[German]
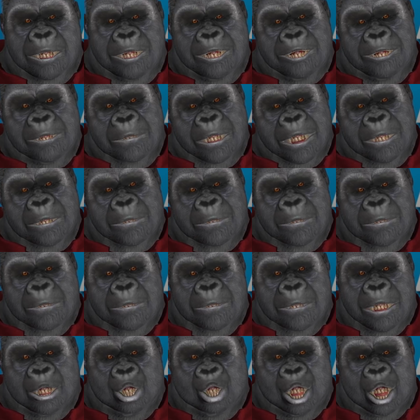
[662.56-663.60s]
das
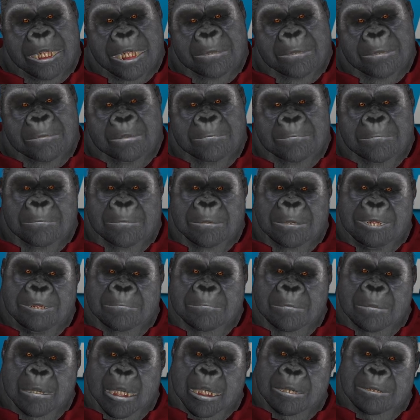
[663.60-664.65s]
Rentekonzept,
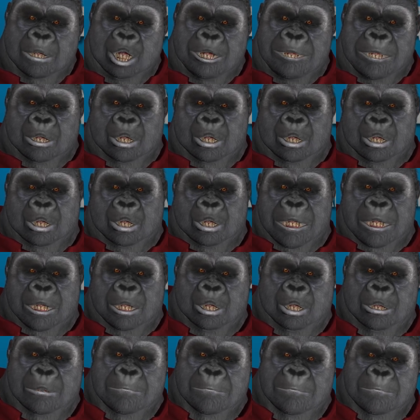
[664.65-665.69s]

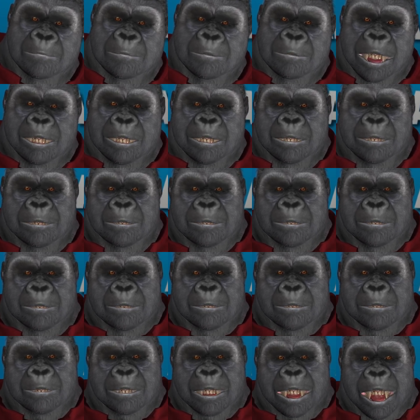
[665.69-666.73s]
Gesundheitspolitik,
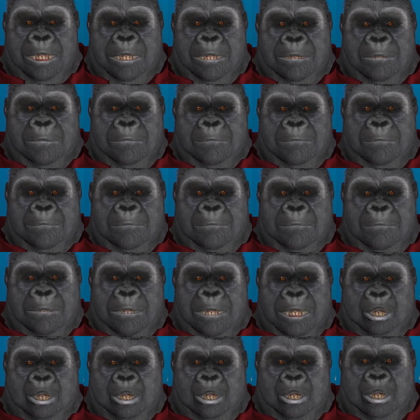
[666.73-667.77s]
Bildung, Kultur
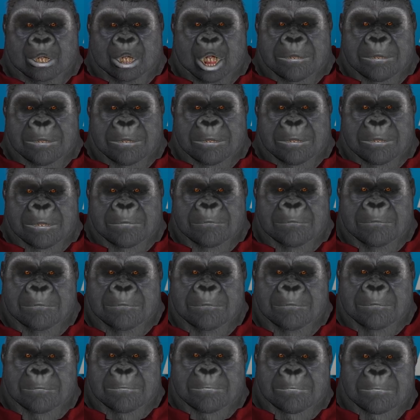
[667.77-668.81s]
und
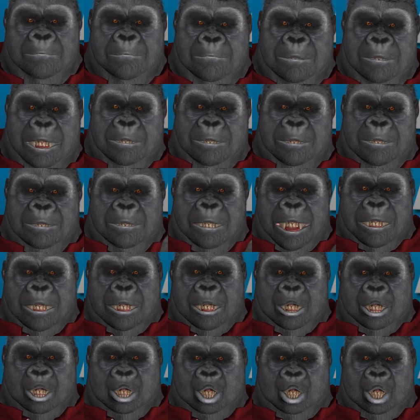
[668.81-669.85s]
Klima. Ich wünsche
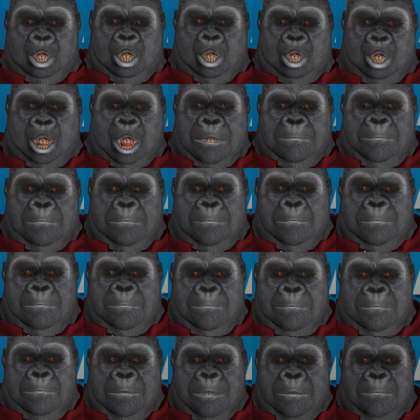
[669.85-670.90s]
euch noch einen schönen
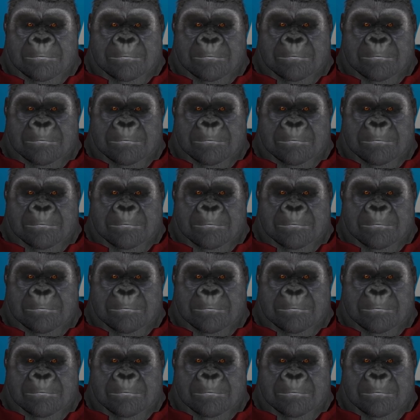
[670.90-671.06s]
Tag.